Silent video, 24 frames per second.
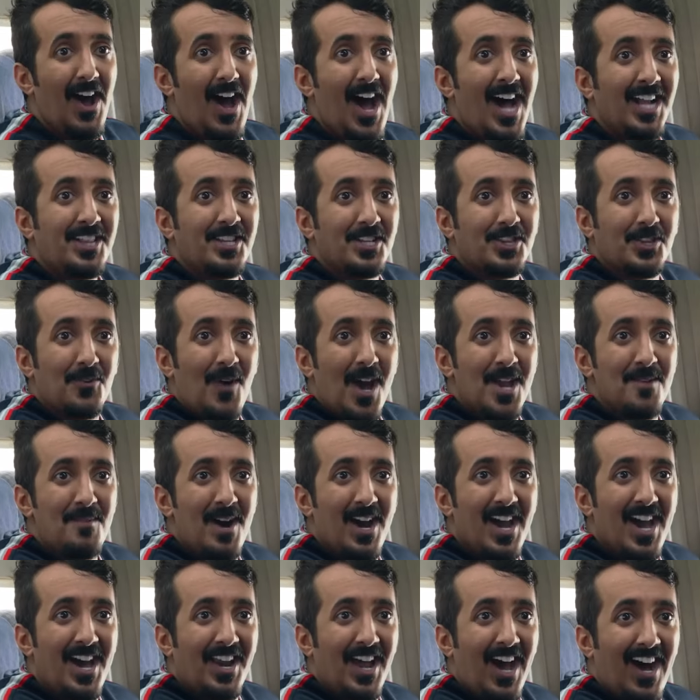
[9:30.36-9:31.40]
حالات الطوارئ ما
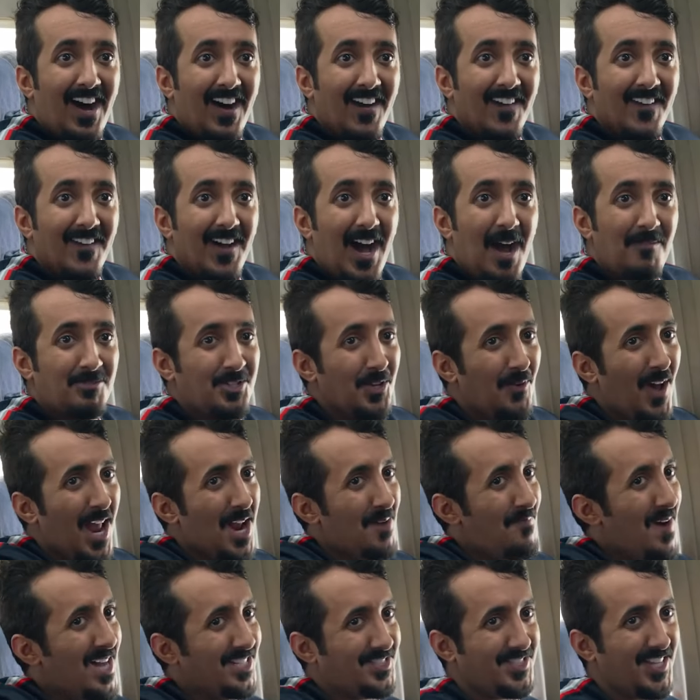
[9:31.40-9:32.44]
غيرها ابشر
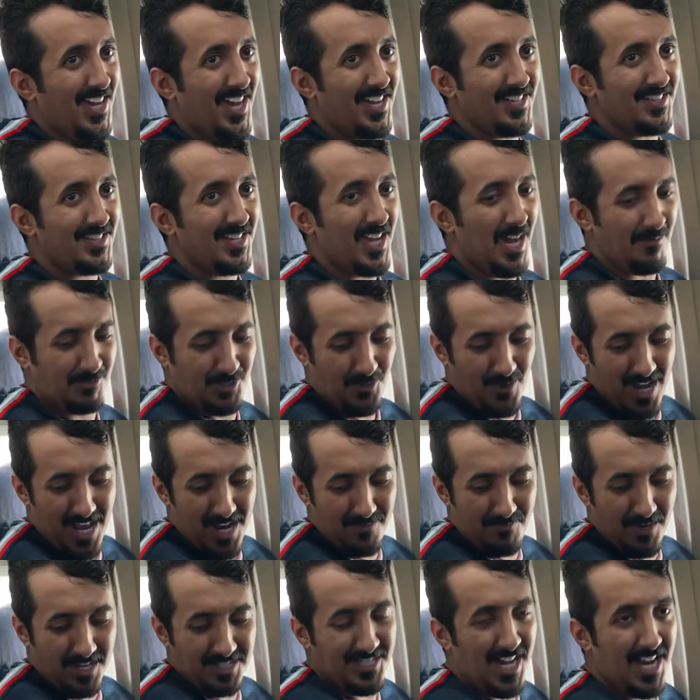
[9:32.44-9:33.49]
والله بس سعد ابشر
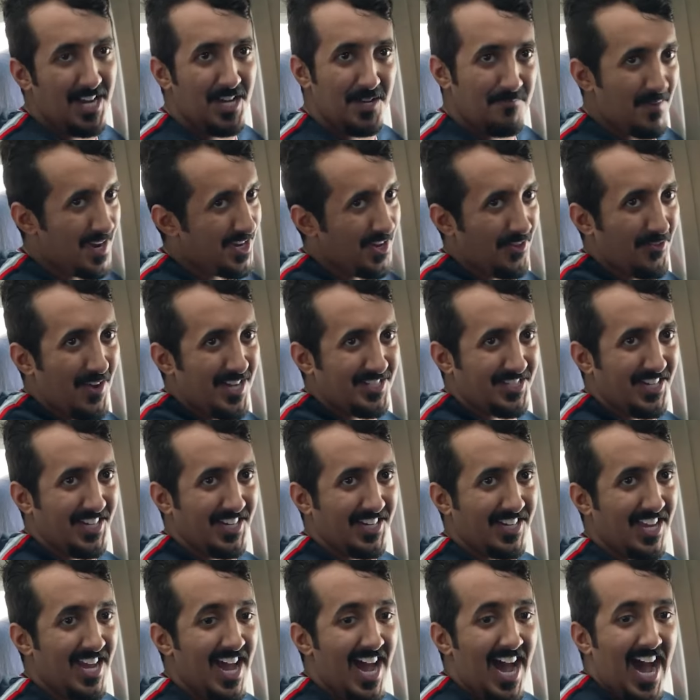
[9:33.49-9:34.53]
والله بالرجال اللي بيض
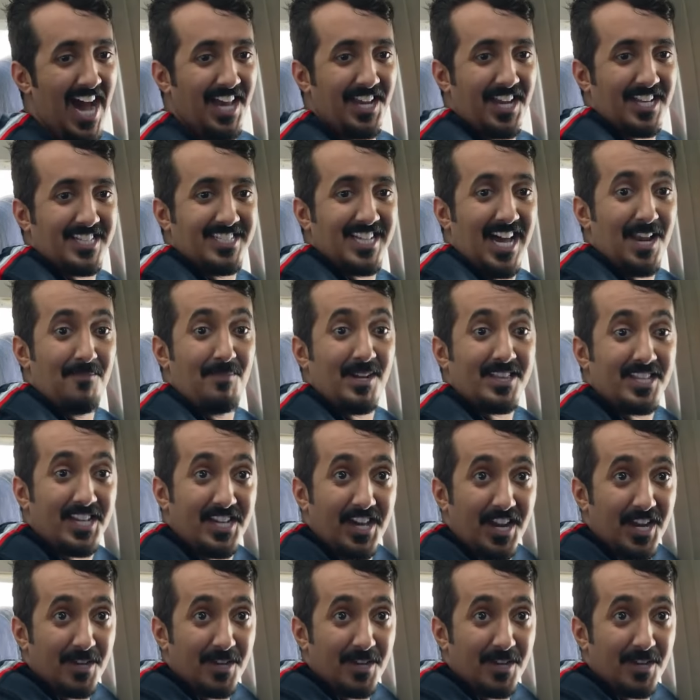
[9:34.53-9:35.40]
وجهك انا رجال بعطيك